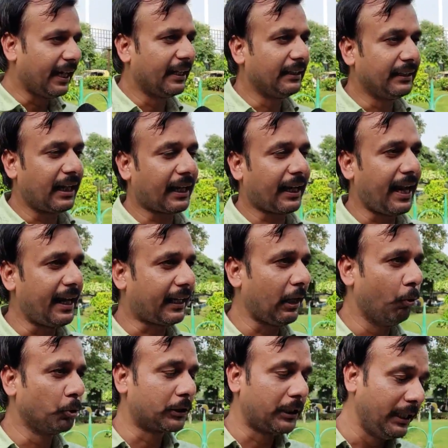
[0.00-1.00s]
के अंदर रह
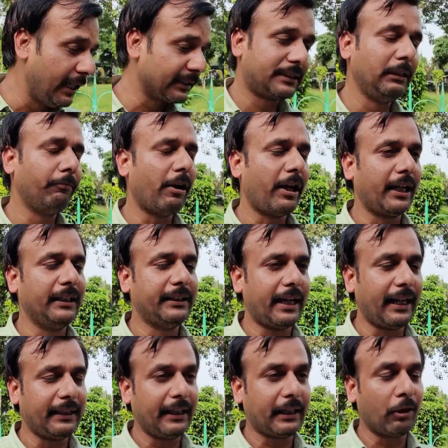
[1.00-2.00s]
के उस लिए इस्तीफा नहीं
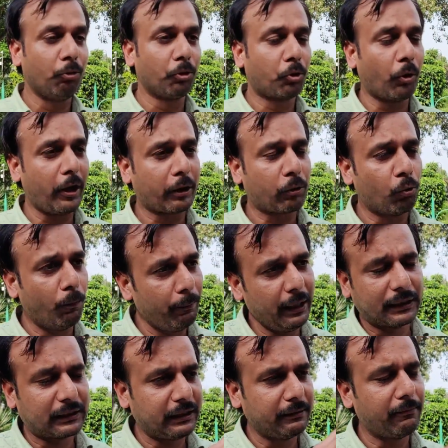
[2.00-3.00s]
दे रहे थे कि उनको एक
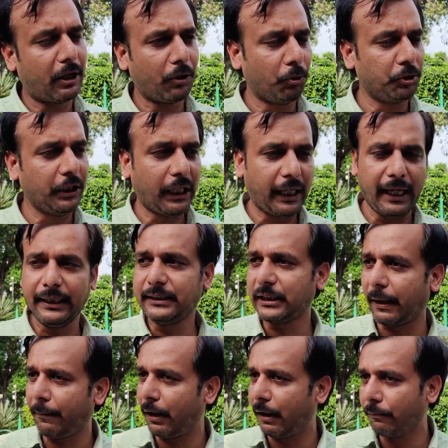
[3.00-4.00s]
उम्मीद थी मानव जी की
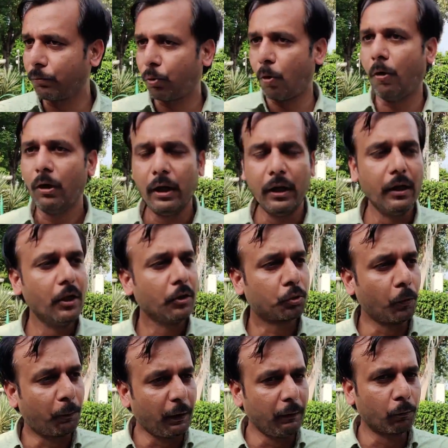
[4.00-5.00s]
जब हमको
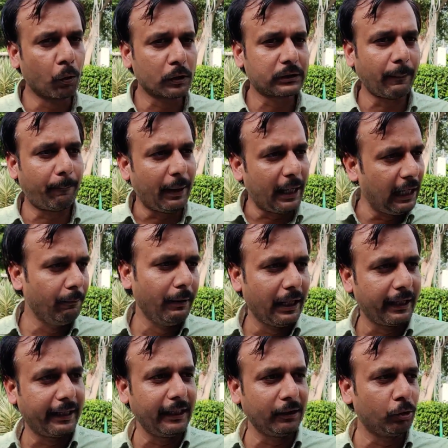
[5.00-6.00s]
सुप्रीम कोर्ट से बेल
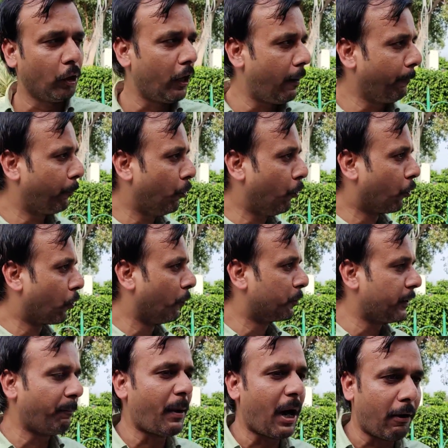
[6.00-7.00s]
मिलेगी तो हम पूर्ण रूप
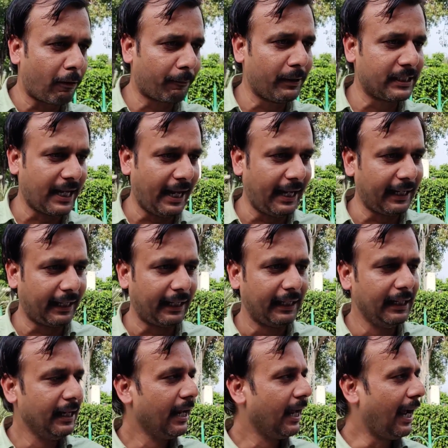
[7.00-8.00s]
से पावर में जाएंगे
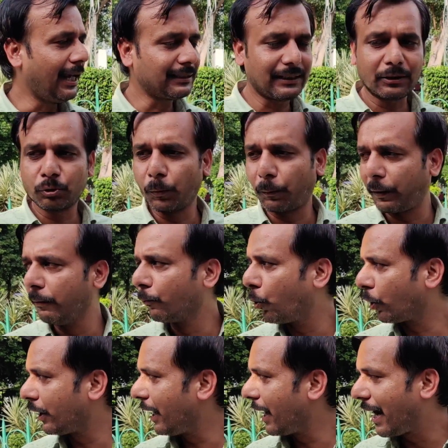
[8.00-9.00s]
ऐसा सुप्रीम
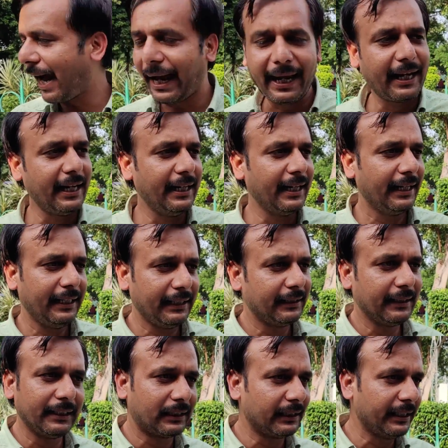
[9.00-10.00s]
कोर्ट लगाएगी नहीं
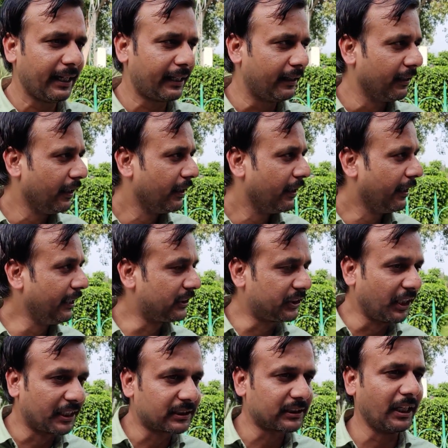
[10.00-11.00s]
इतने
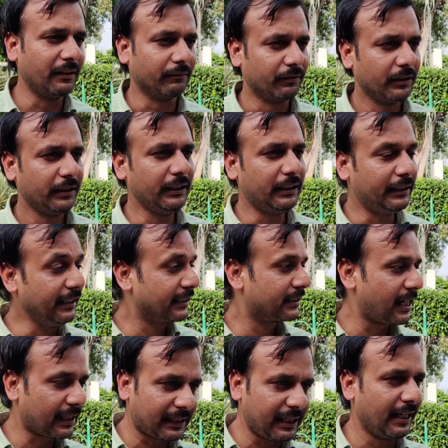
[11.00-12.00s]
रिस्ट्रिक्शन इतनी
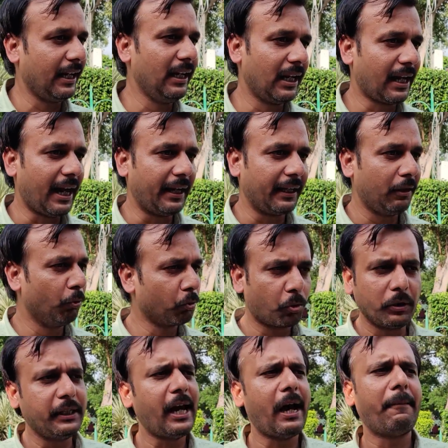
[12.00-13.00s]
शर्तें नहीं लगाएगी
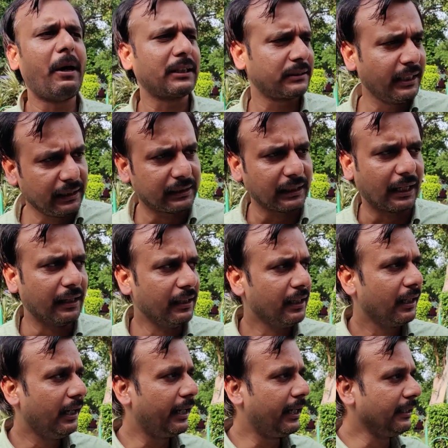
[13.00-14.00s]
उनको ये आभास नहीं था
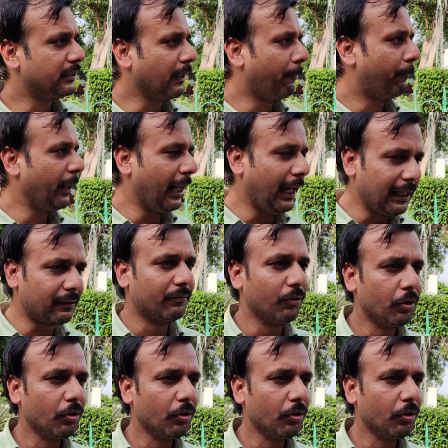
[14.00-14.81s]
लेकिन जब बेल